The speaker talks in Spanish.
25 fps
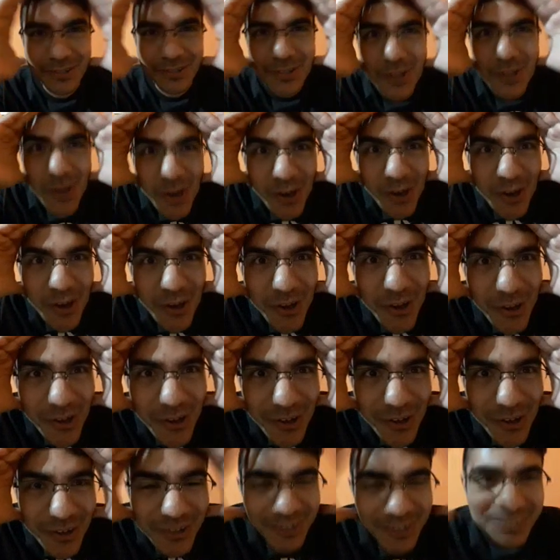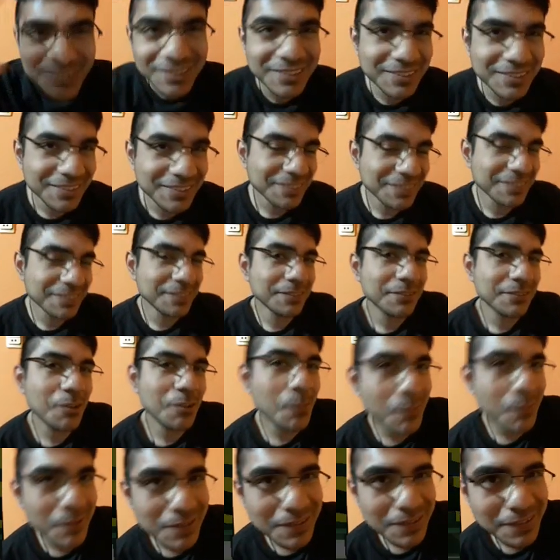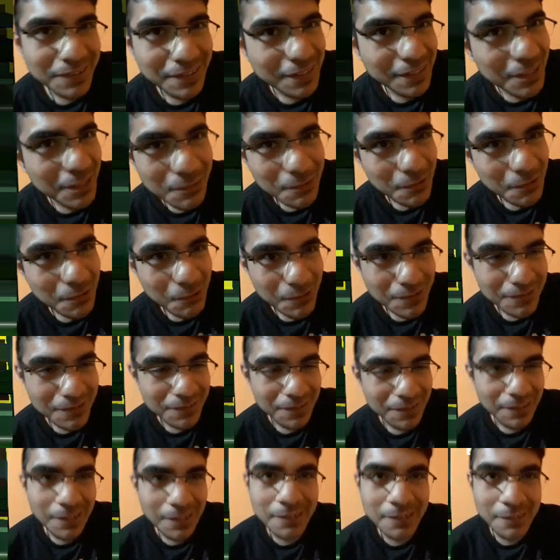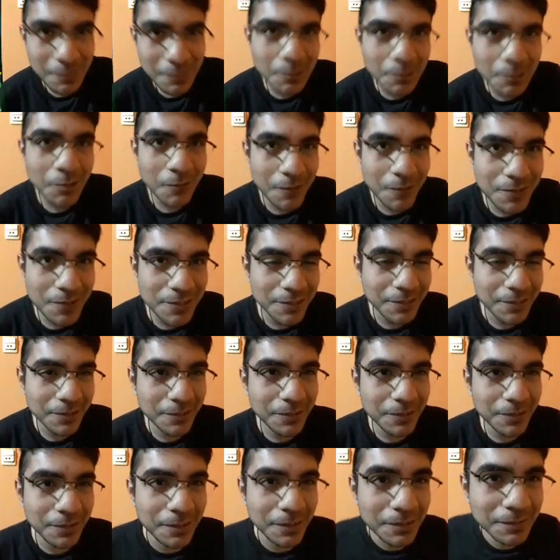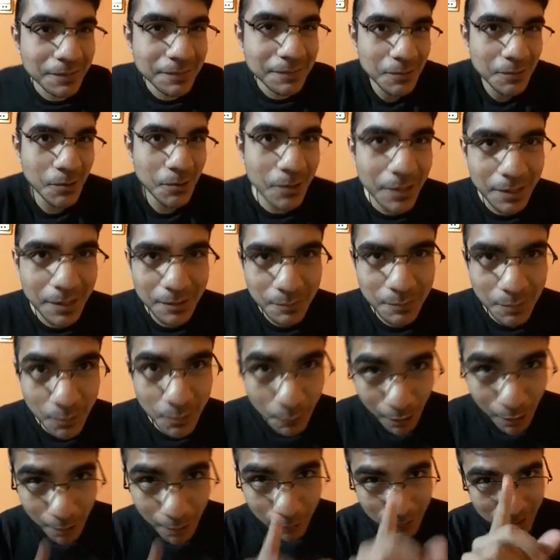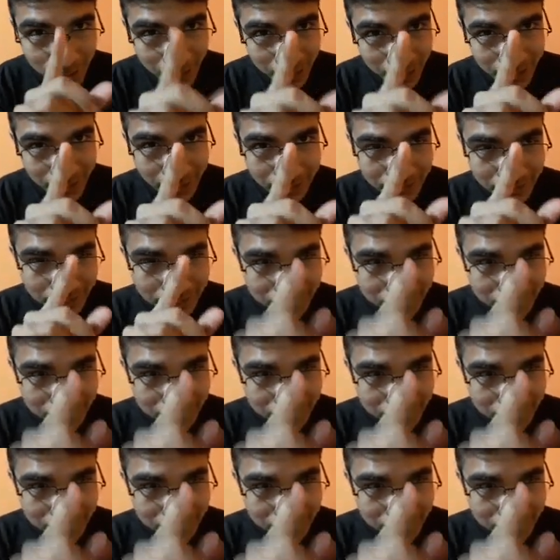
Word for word: ¡No! puede ser, qué vergüenza. Lanzamiento fallido, sí. Ok, pero igual voy a ganar.